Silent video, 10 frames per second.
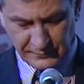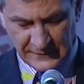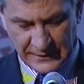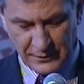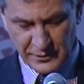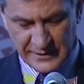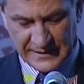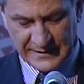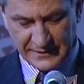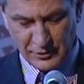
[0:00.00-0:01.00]
le cose
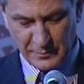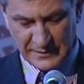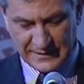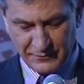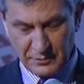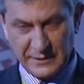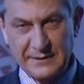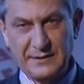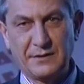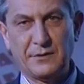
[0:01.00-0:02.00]
le dette come andavano
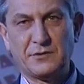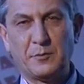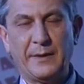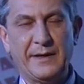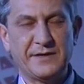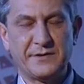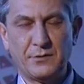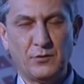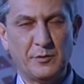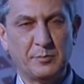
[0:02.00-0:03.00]
dette nel nostro paese in
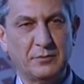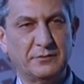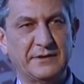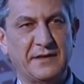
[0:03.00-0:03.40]
cui i punti di